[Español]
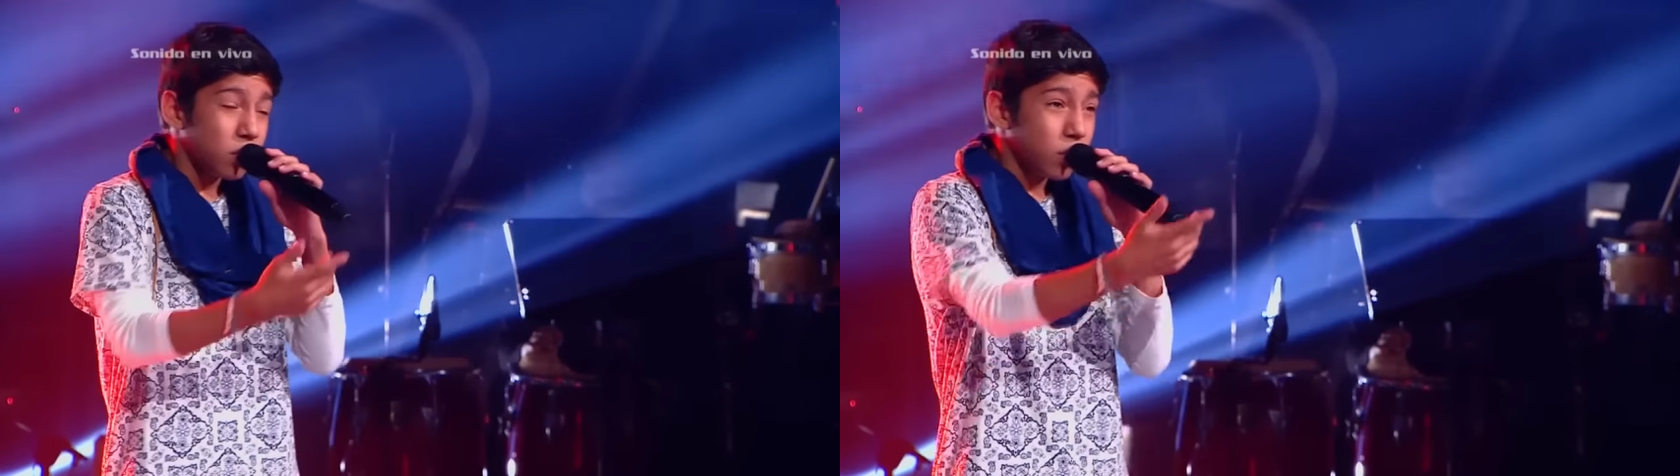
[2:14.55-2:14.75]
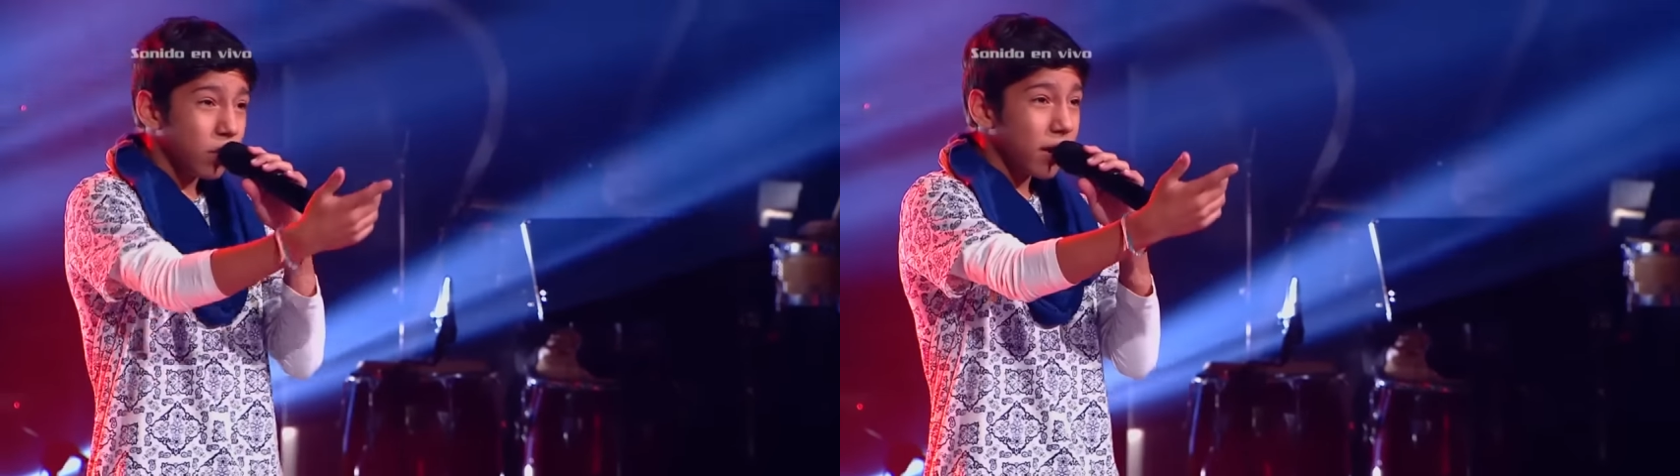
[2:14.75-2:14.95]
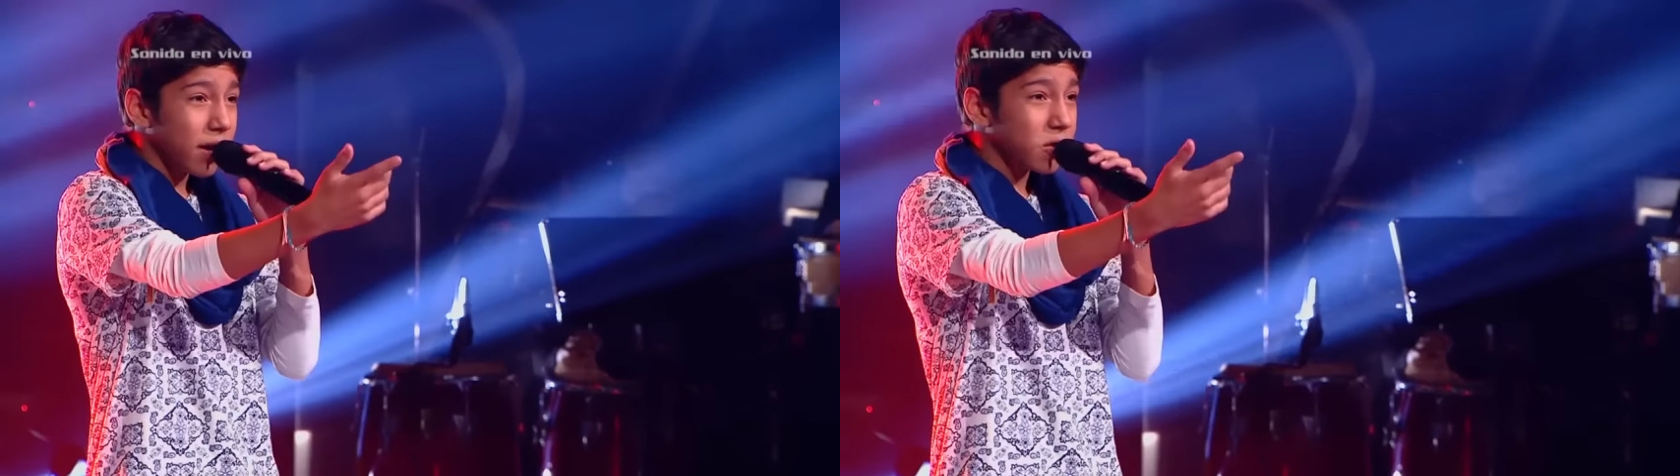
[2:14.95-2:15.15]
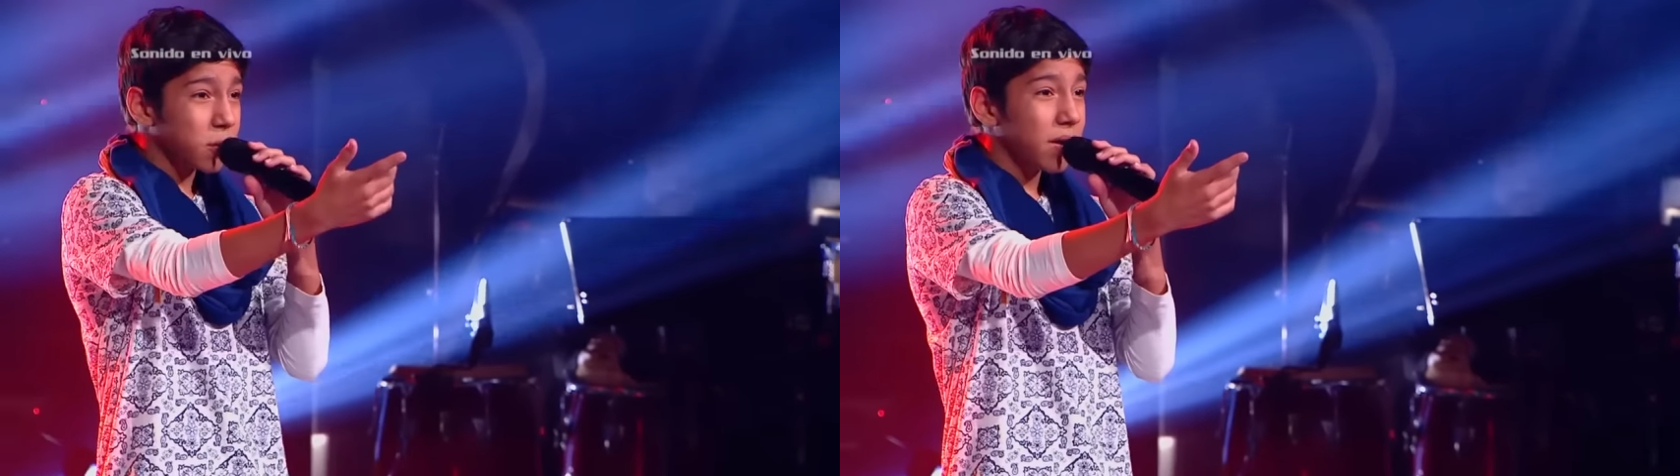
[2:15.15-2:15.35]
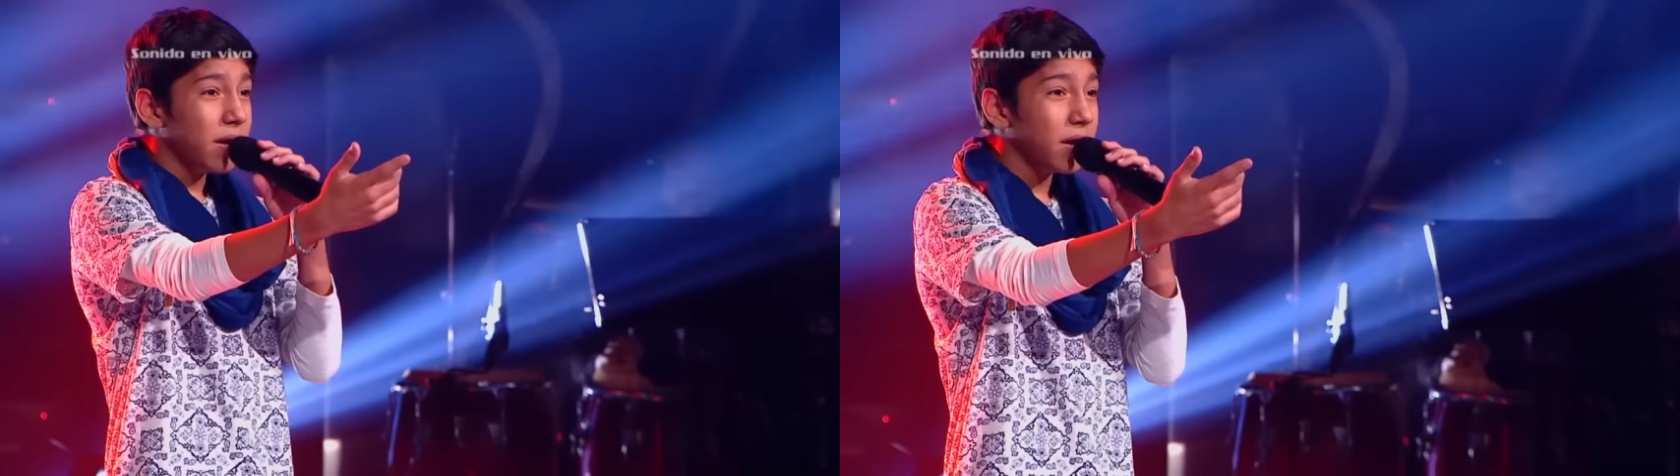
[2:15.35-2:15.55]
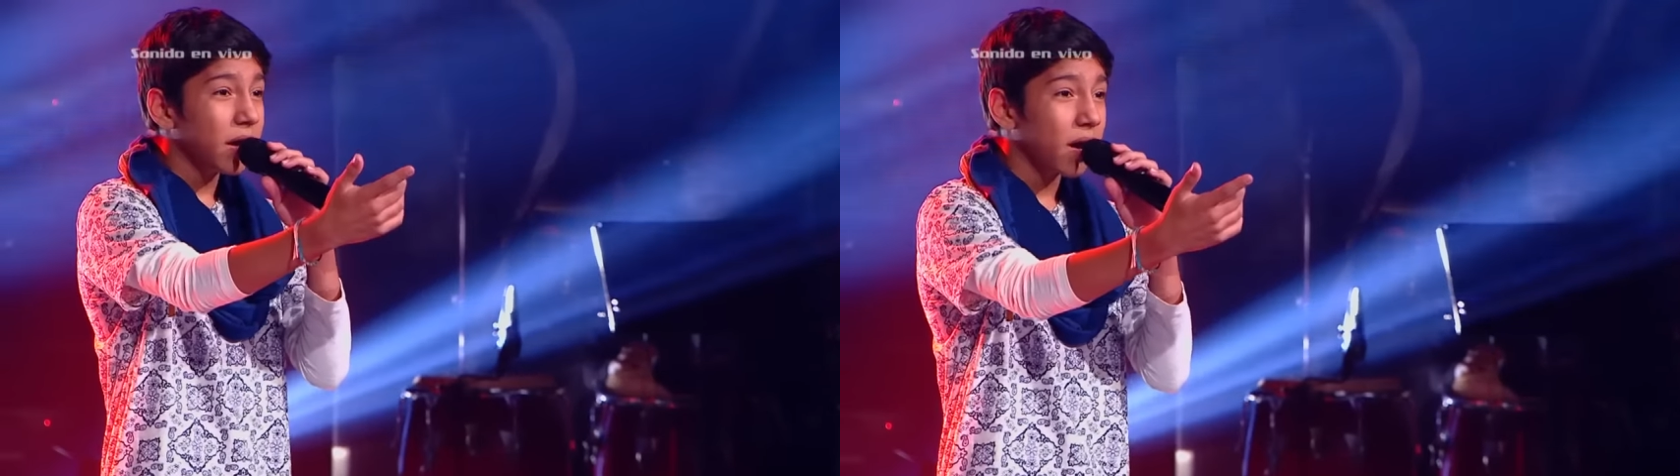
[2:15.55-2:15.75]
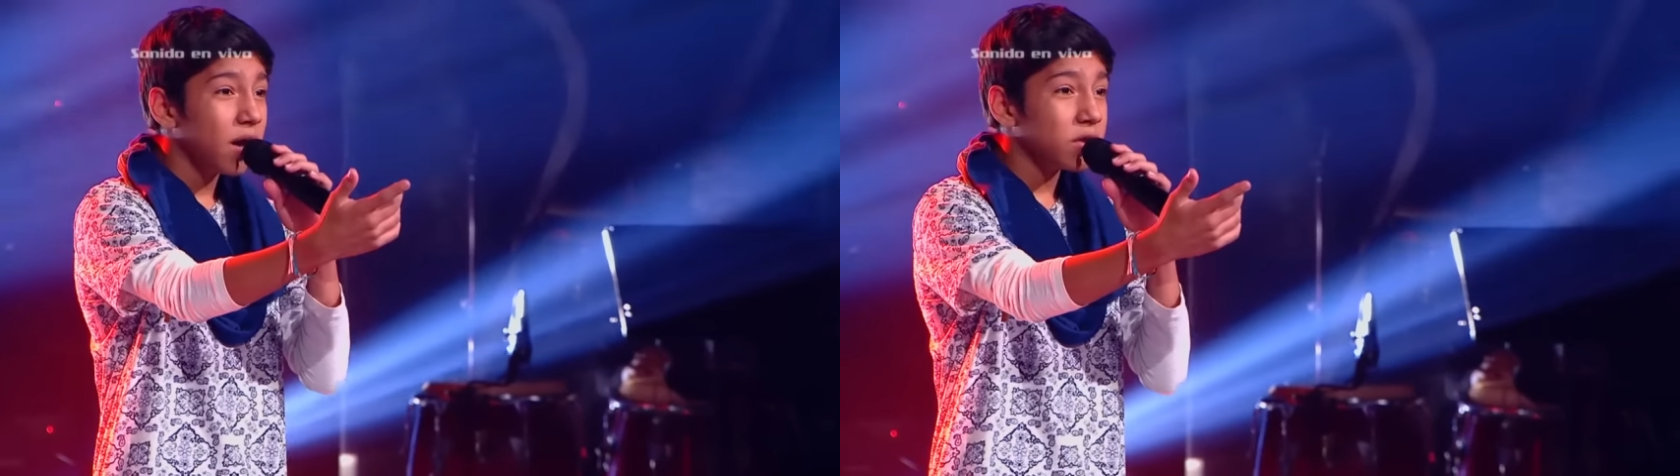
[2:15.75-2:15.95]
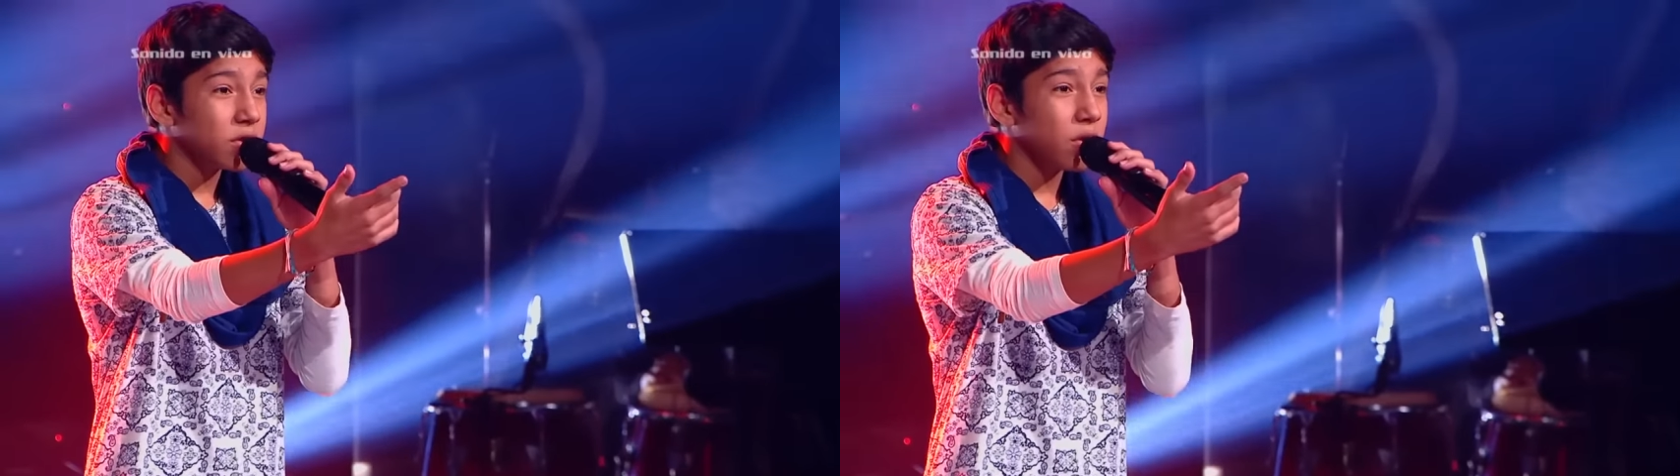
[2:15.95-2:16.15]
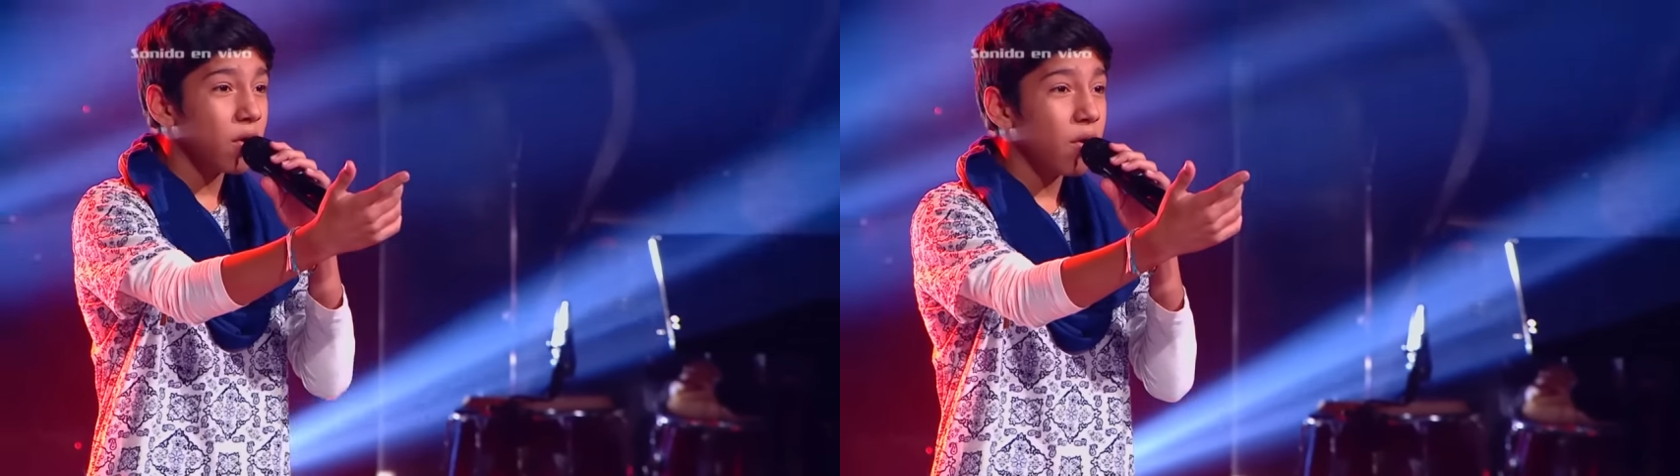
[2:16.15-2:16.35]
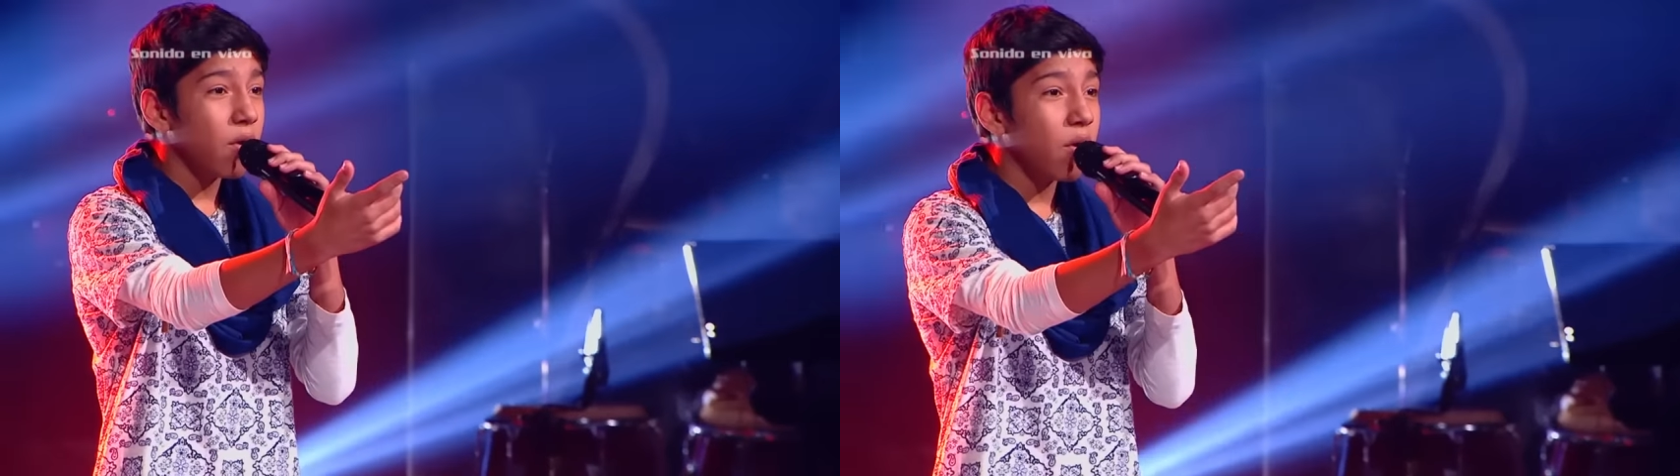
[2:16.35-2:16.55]
tu
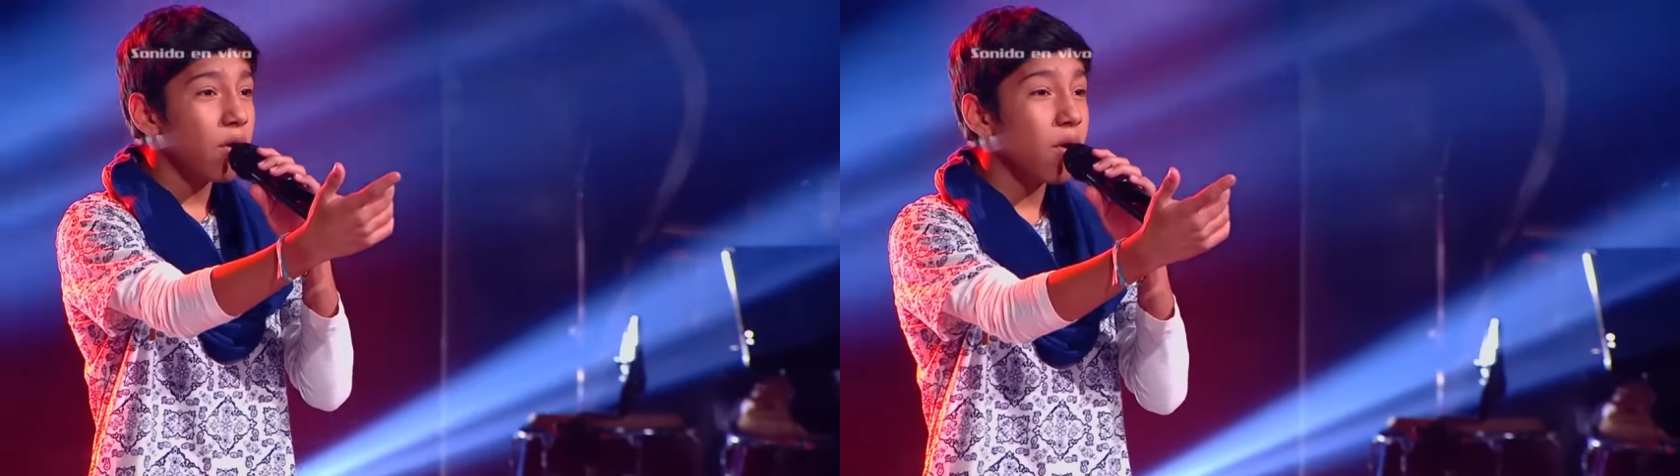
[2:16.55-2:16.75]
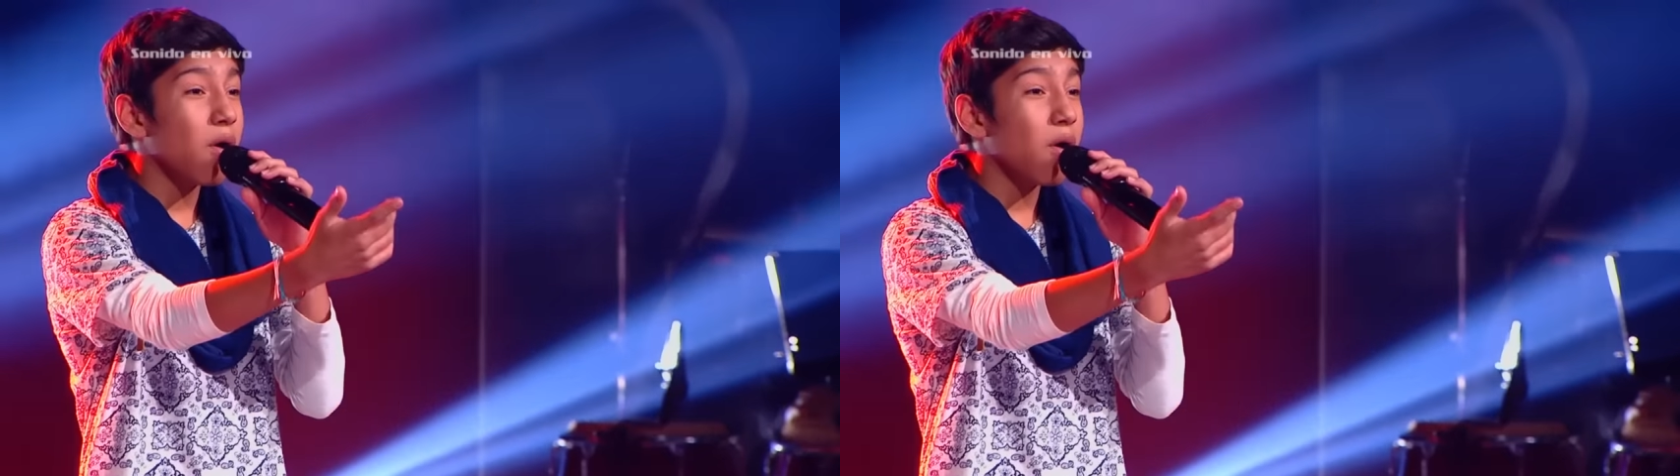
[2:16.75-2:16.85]
respiración.